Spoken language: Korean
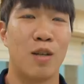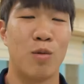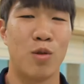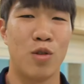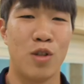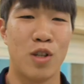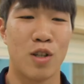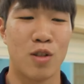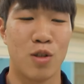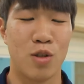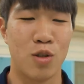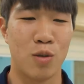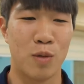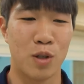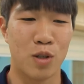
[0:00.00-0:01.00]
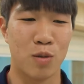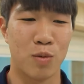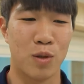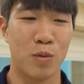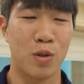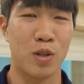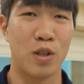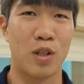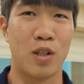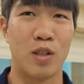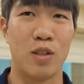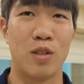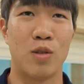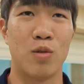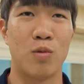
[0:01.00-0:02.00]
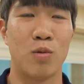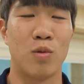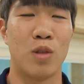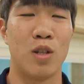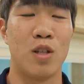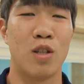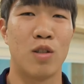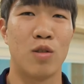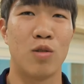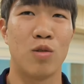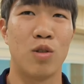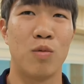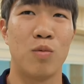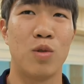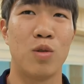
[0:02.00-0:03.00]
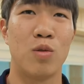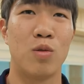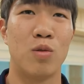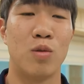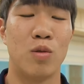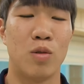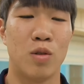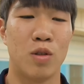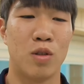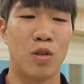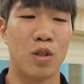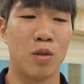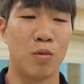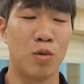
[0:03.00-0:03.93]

아무래도 2학년이 저밖에 없다 보니까 좀 관리하는 것도 힘들고 그렇다